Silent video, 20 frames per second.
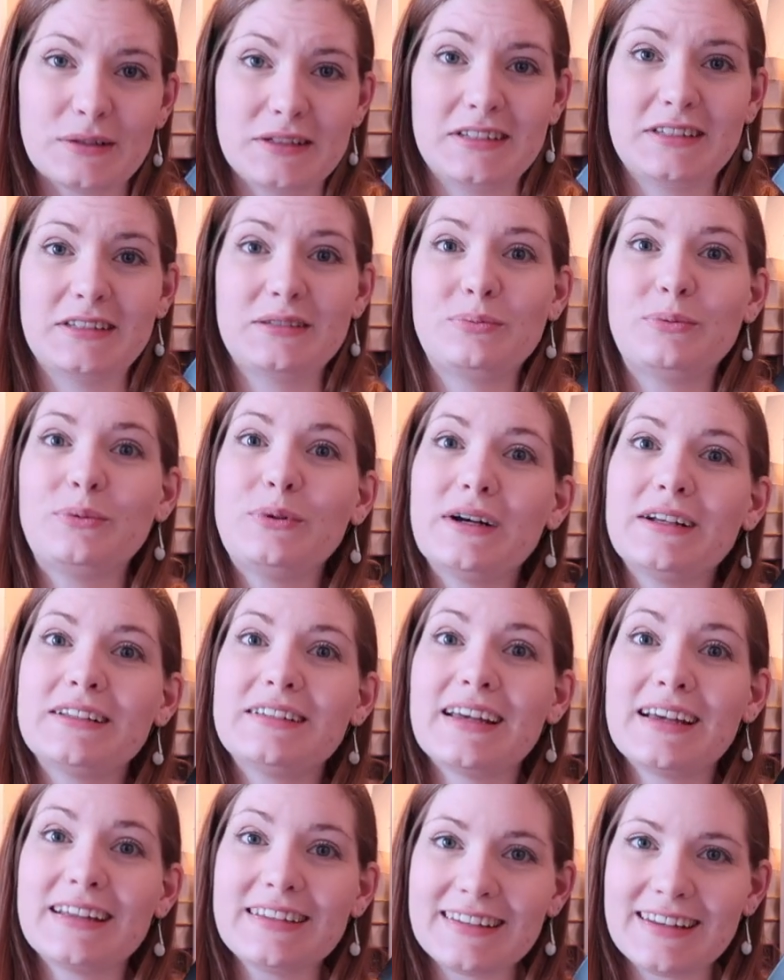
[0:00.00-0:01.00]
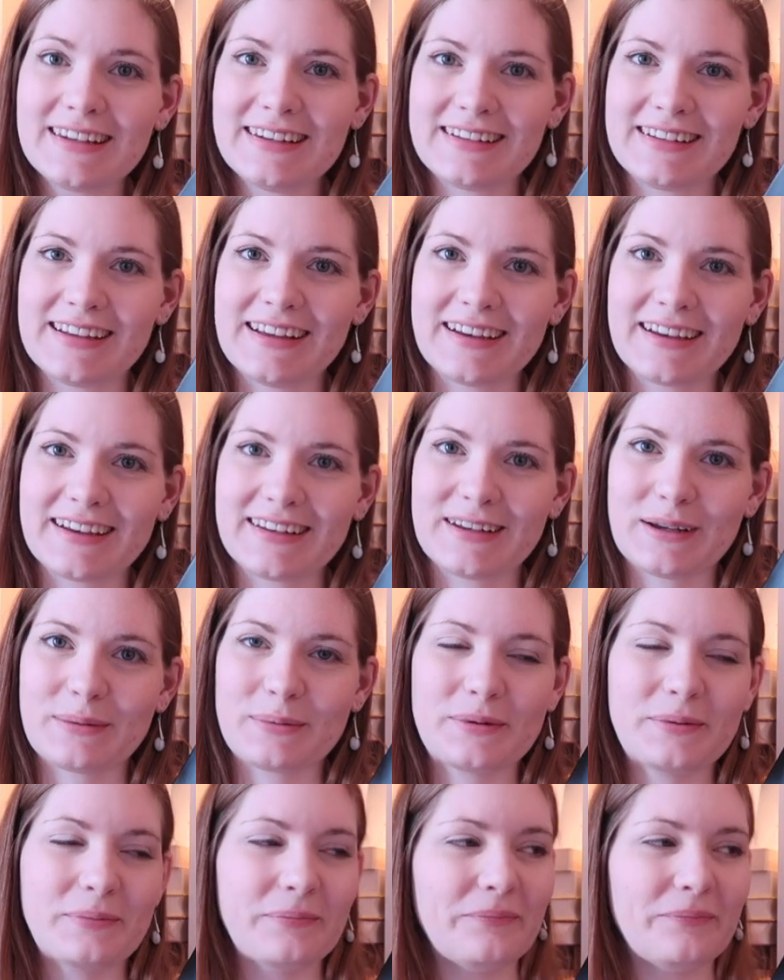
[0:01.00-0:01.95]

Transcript: dieses Buch ans Herz gelegt gekriegt habe.